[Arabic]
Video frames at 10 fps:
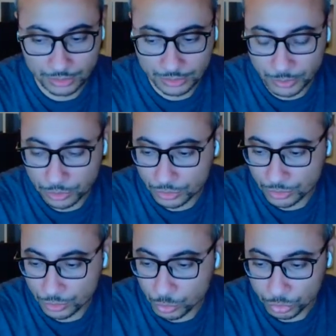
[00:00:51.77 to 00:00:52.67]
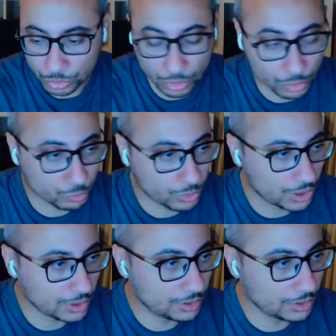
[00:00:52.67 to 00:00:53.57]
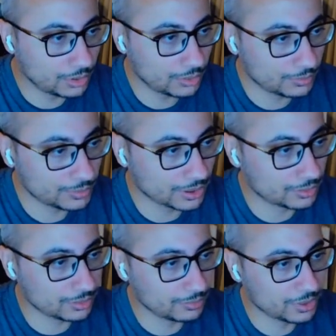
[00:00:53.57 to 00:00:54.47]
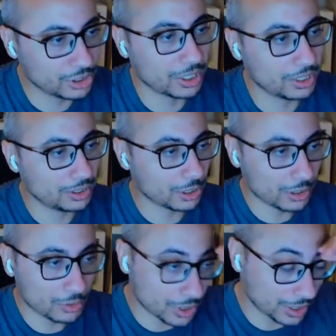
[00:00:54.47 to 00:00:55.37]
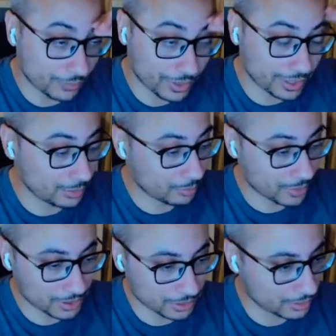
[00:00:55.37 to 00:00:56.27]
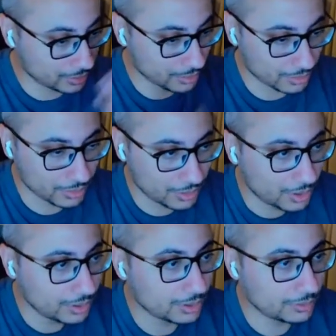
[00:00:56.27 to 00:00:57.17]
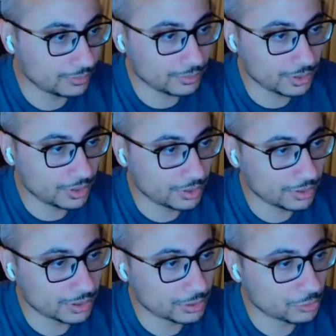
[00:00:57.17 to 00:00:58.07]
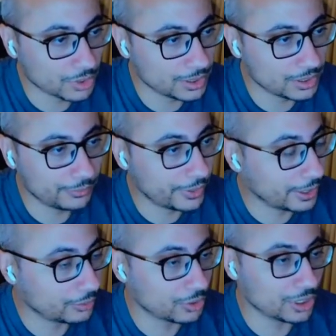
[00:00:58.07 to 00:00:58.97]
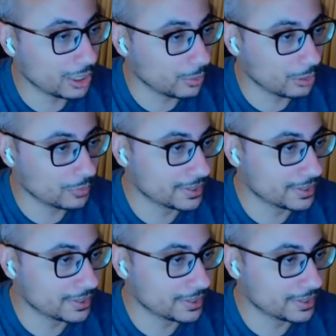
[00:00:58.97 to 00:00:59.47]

سميتو الغوت كوز هو آه، انت ما تشيكيتيش انه واحد لا فاريابل مثلا آه، تقدر تكون انديفايند ولا شي لعيبه قبل ما